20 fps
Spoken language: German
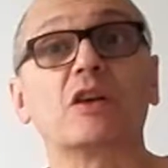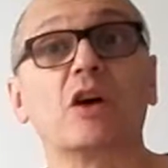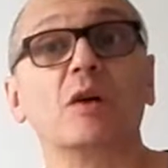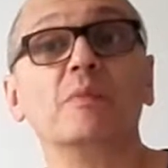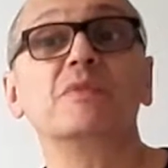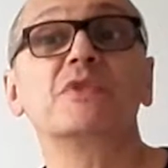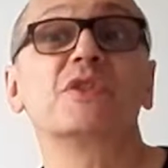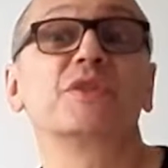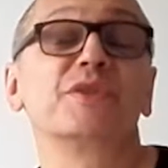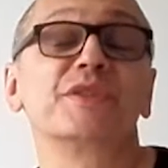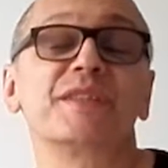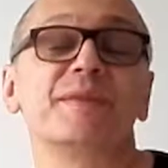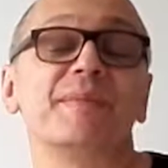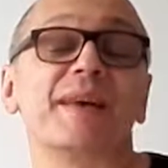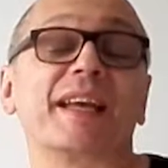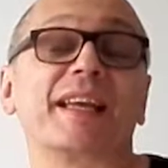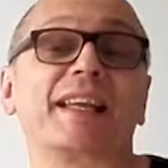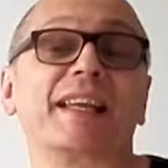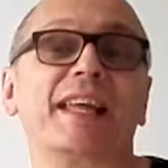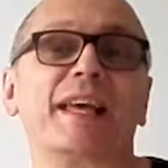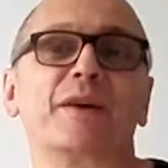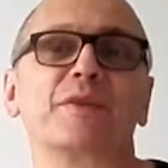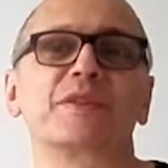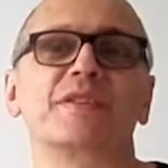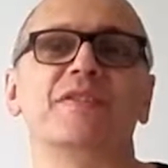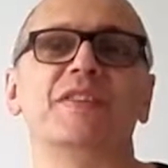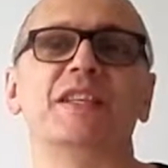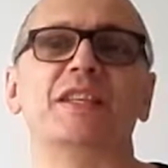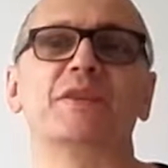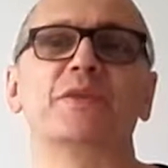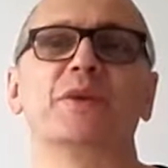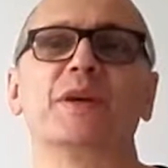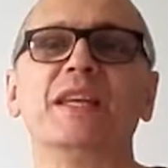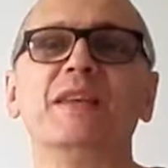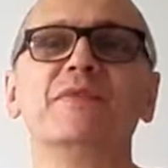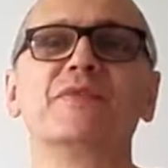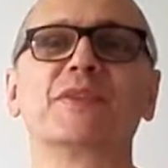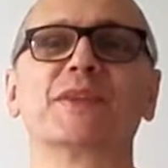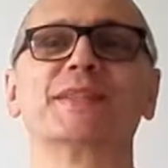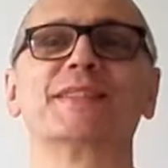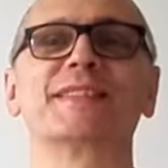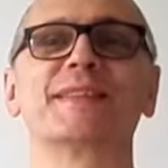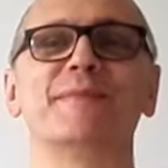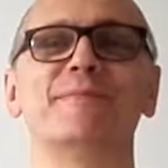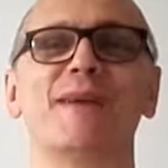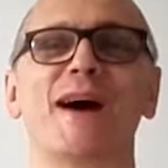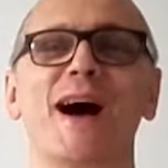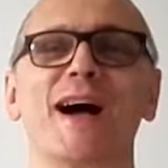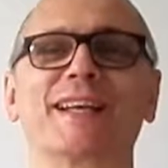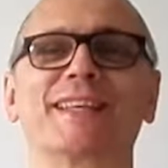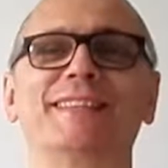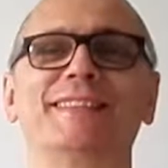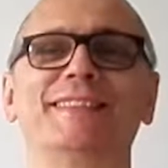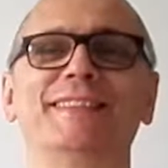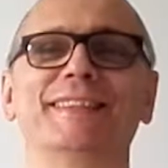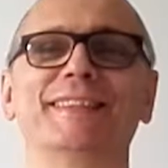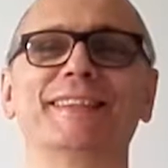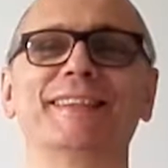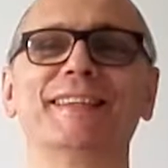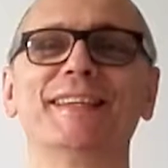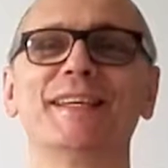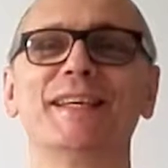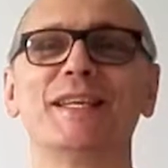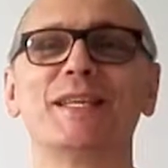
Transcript: Willkommen zu unserem Erklärungsvideo Influencer Marketing.